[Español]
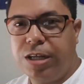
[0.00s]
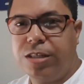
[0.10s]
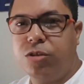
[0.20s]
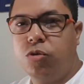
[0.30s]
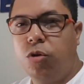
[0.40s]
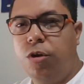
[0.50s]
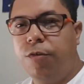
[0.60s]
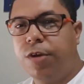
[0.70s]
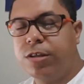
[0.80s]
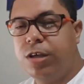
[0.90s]
que estoy
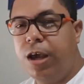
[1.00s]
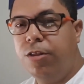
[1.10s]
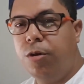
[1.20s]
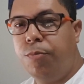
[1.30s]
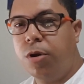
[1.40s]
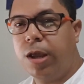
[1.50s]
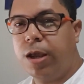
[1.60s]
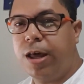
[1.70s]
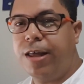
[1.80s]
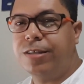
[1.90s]
ofreciendo,
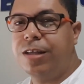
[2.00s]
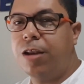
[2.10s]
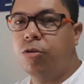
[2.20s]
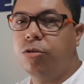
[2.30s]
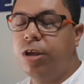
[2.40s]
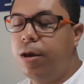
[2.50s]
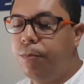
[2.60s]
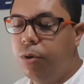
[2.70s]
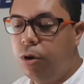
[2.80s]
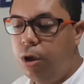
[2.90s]
porque cada cierto
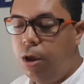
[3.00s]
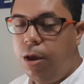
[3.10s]
tiempo